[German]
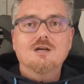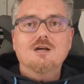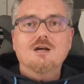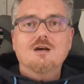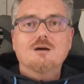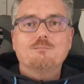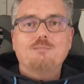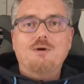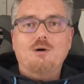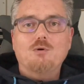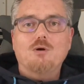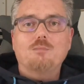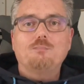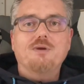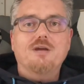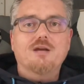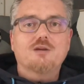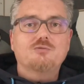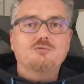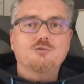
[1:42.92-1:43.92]

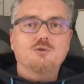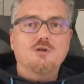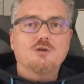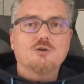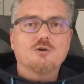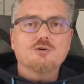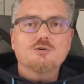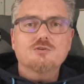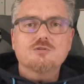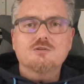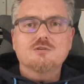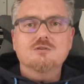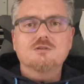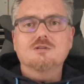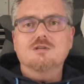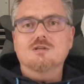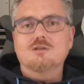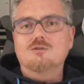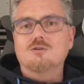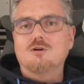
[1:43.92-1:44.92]
Powerpacks für die Leuchten,
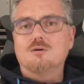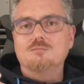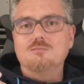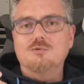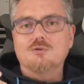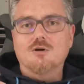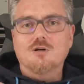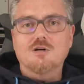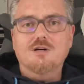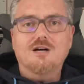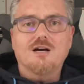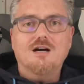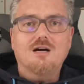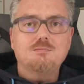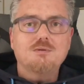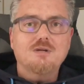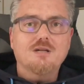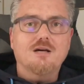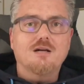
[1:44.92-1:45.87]
dann kommen noch Kabel,